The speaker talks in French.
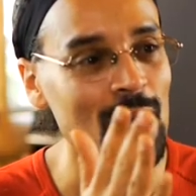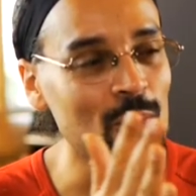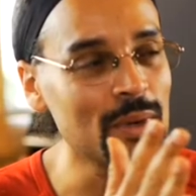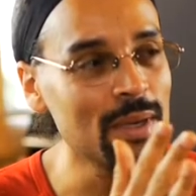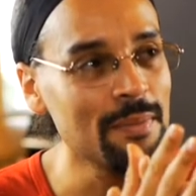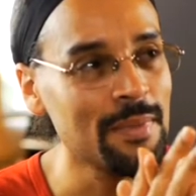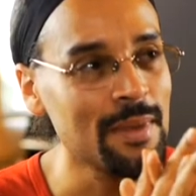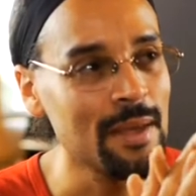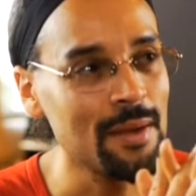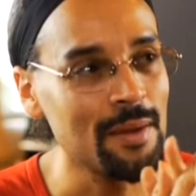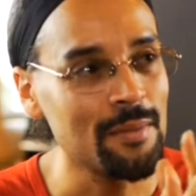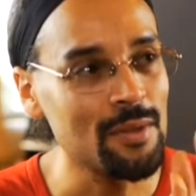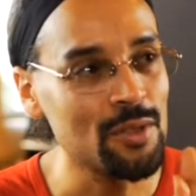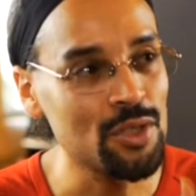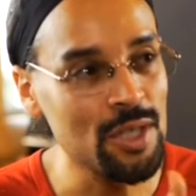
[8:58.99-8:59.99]
Oui,
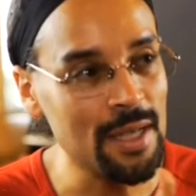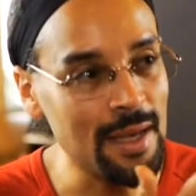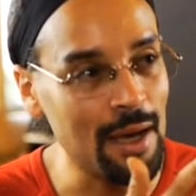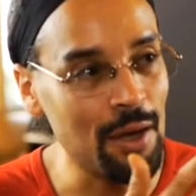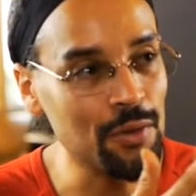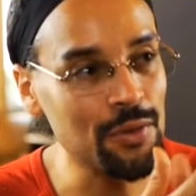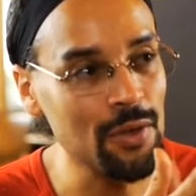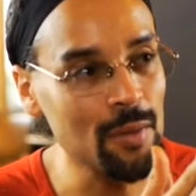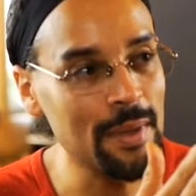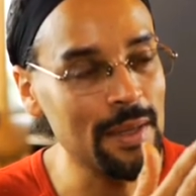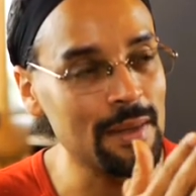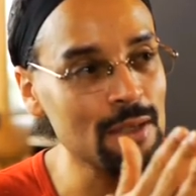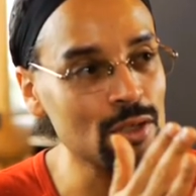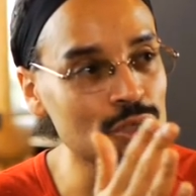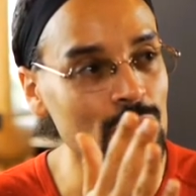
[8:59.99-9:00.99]
j'ai 40 ans
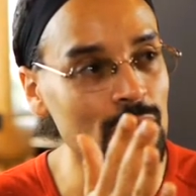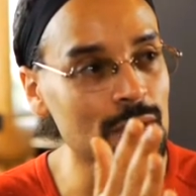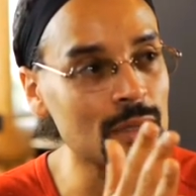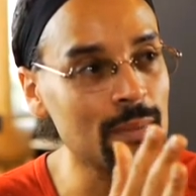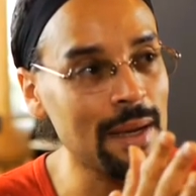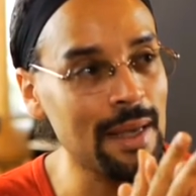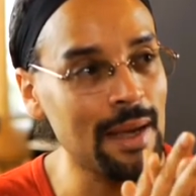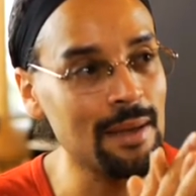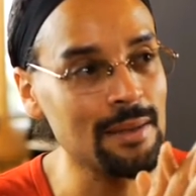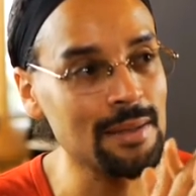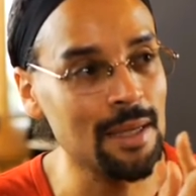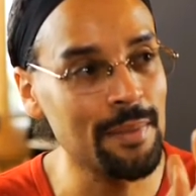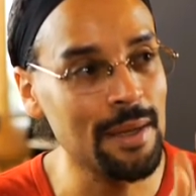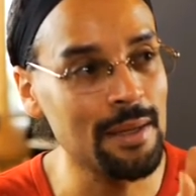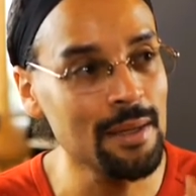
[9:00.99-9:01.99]
maintenant, je rentre dans ma
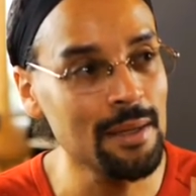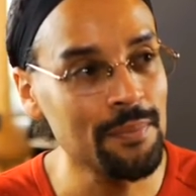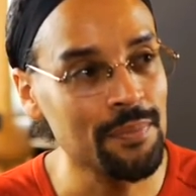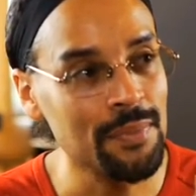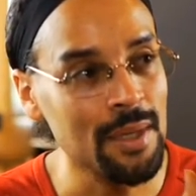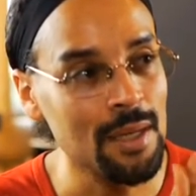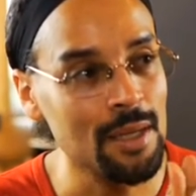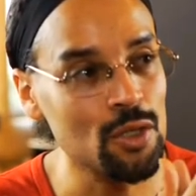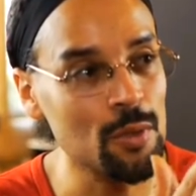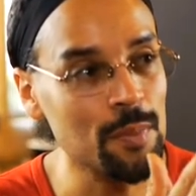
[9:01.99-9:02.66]
40e année, et